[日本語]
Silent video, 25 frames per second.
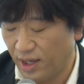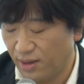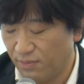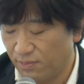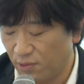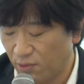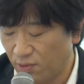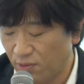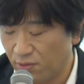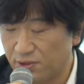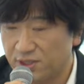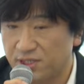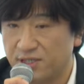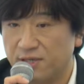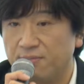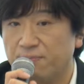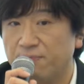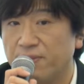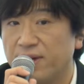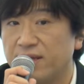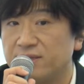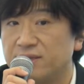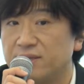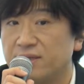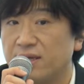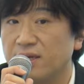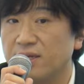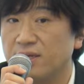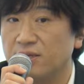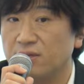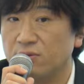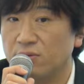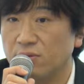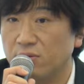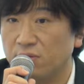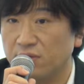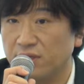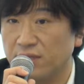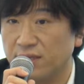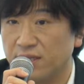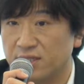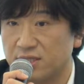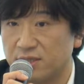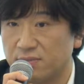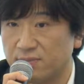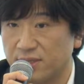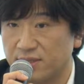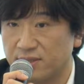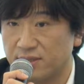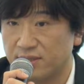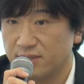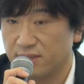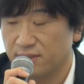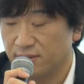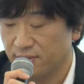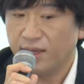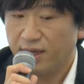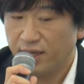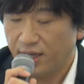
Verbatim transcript: 無効審判請求をいたします。